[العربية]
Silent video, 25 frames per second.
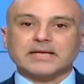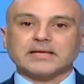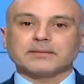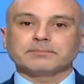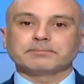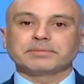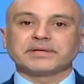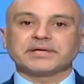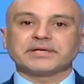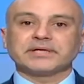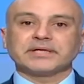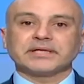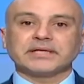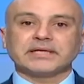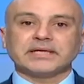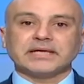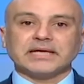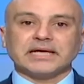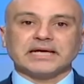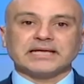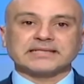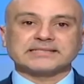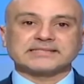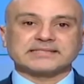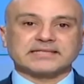بري
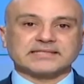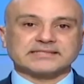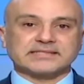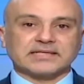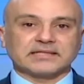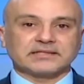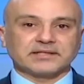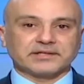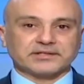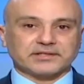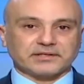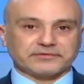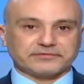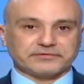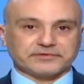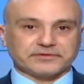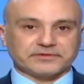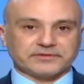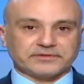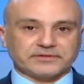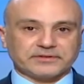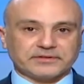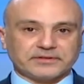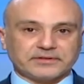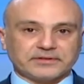أسس
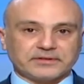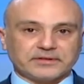للرفض